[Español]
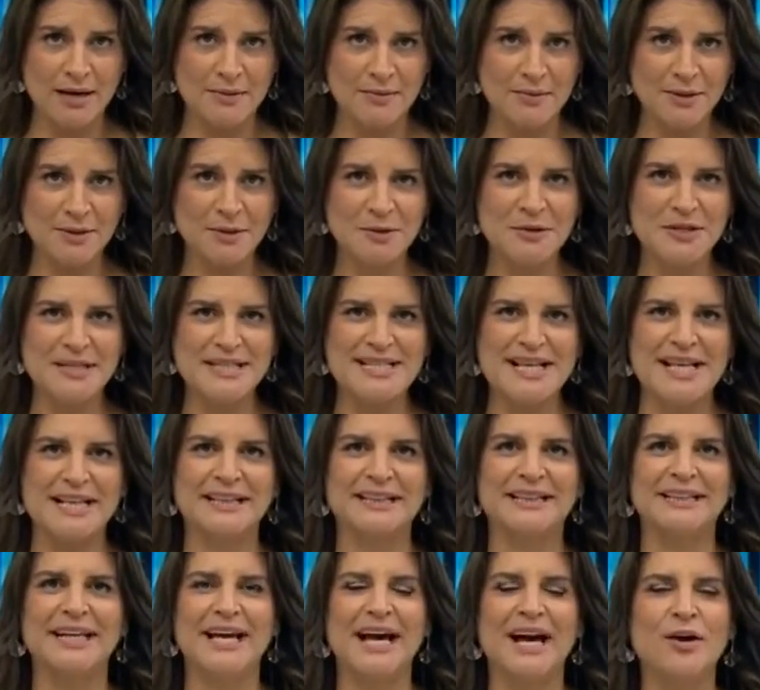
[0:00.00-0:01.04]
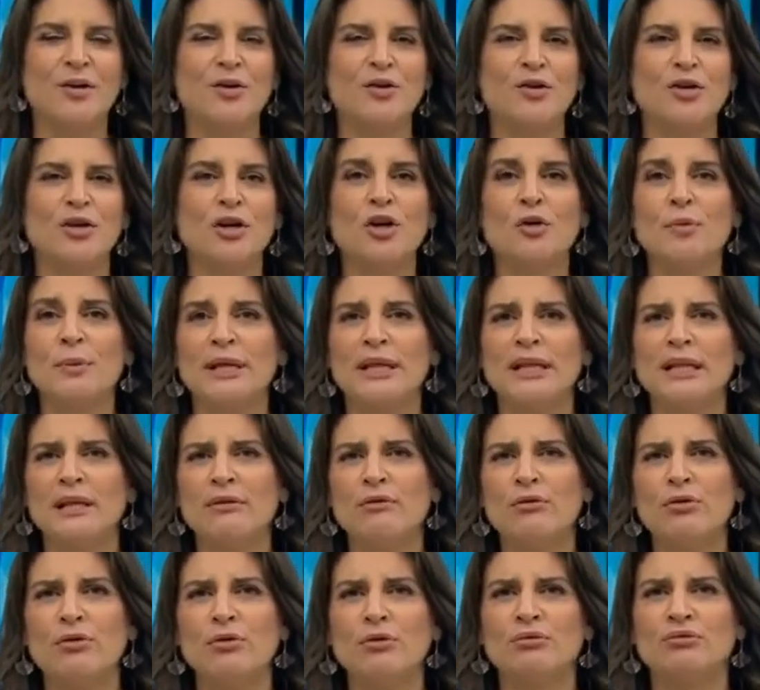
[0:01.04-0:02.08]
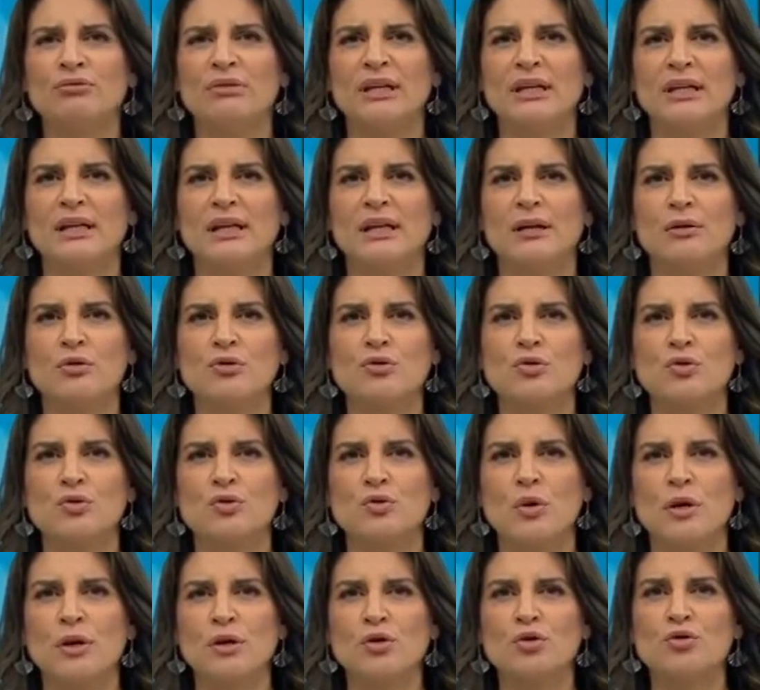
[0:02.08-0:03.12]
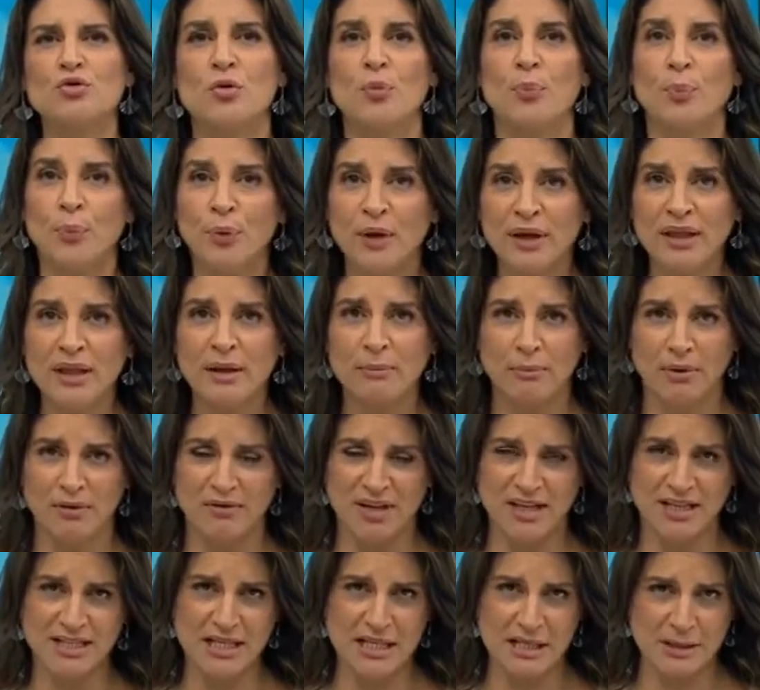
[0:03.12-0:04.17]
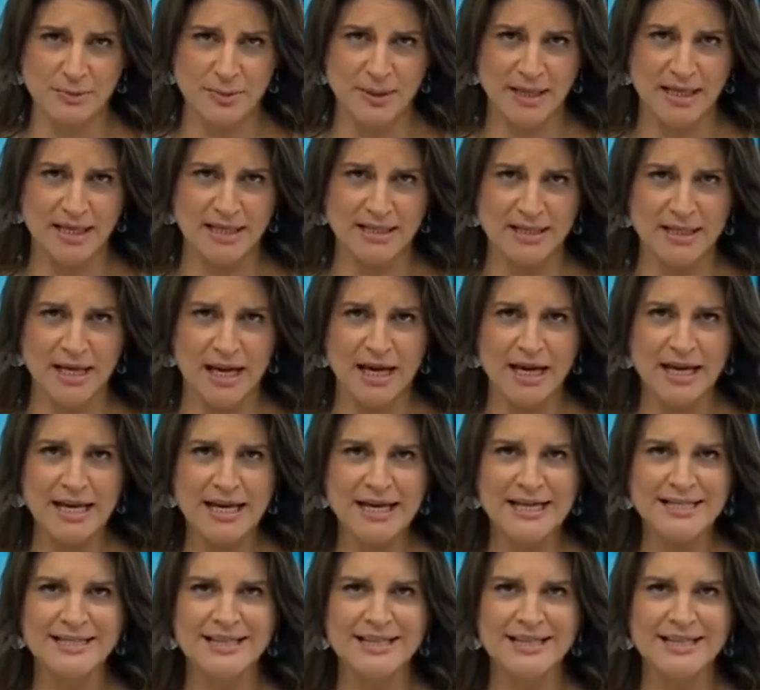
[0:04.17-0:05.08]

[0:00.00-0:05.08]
al Metro de Santiago con el objetivo de que los usuarios puedan vivir esa experiencia.